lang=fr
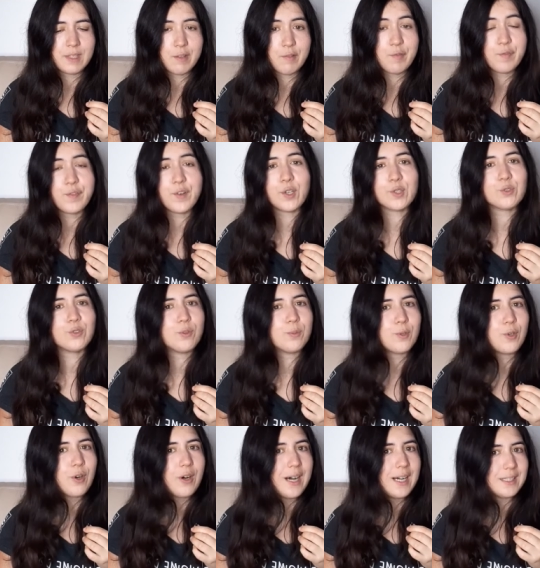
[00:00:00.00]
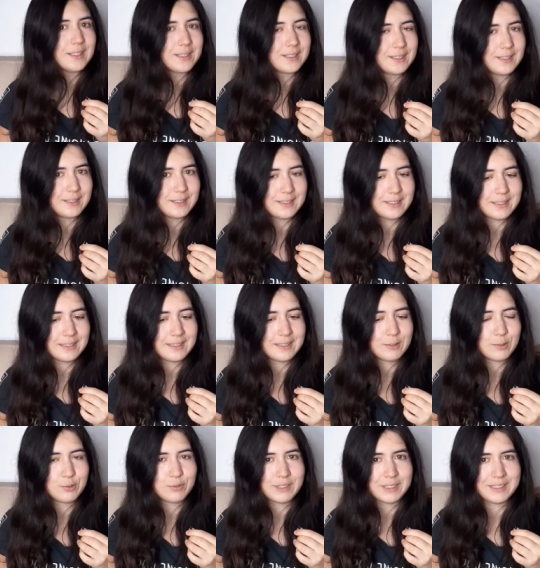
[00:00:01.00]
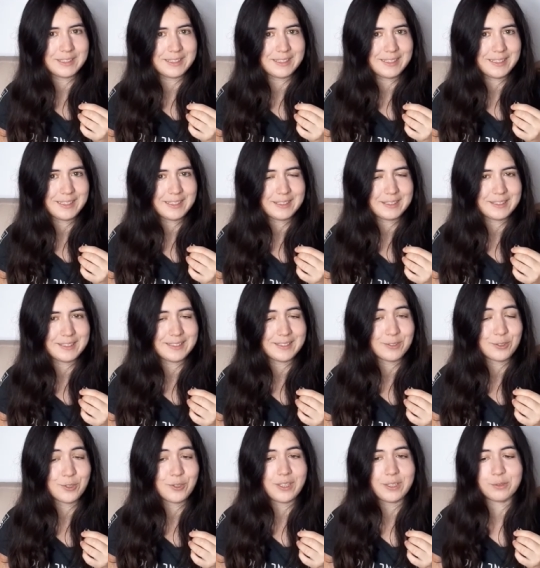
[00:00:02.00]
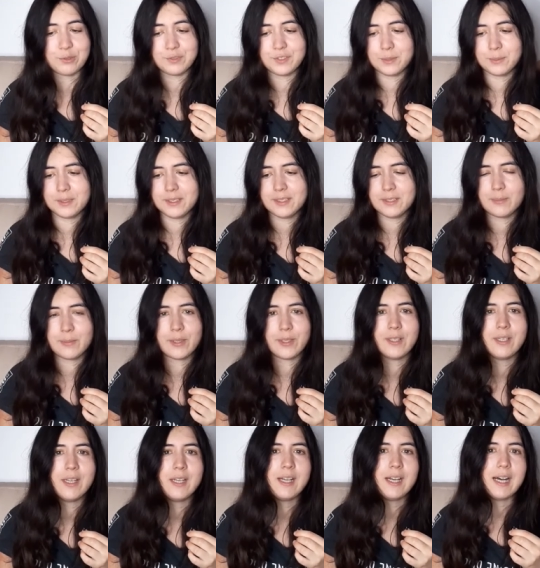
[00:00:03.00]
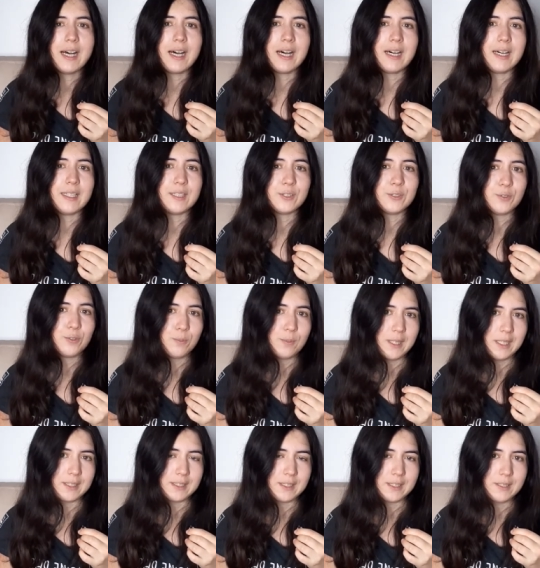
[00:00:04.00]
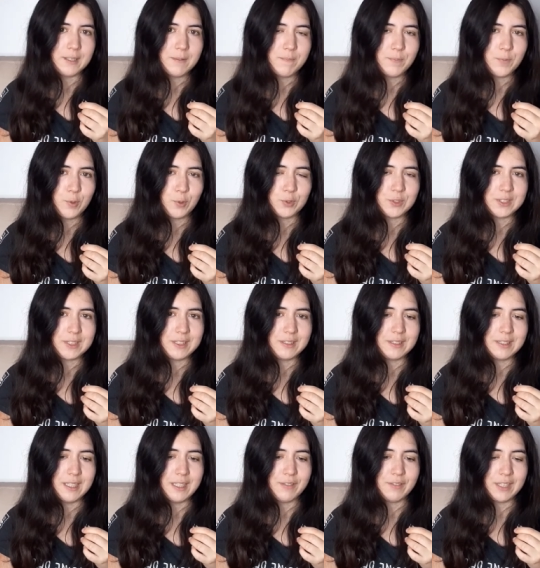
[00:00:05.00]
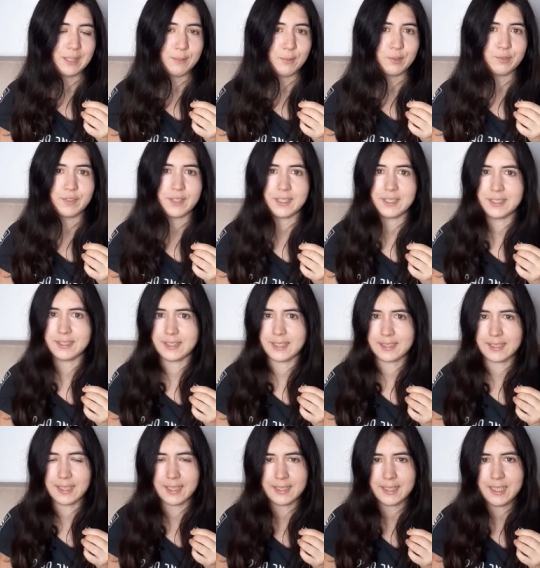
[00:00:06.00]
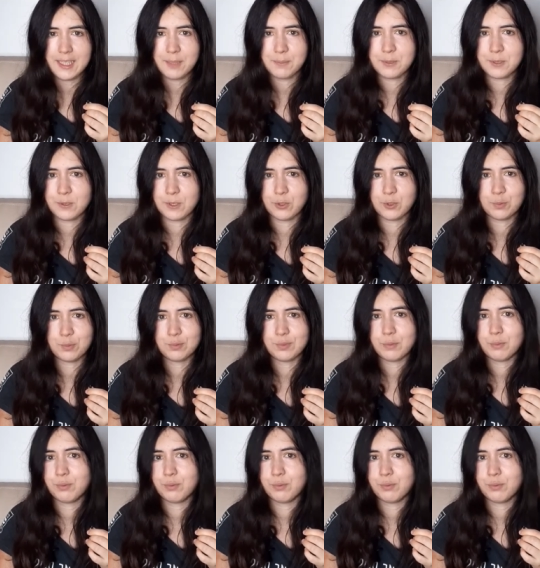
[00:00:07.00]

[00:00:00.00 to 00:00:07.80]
fortement incité, on va dire, c'est encore un euphémisme, à se marier, donc ce qui a vraiment freiné sa carrière puisqu'elle ne pouvait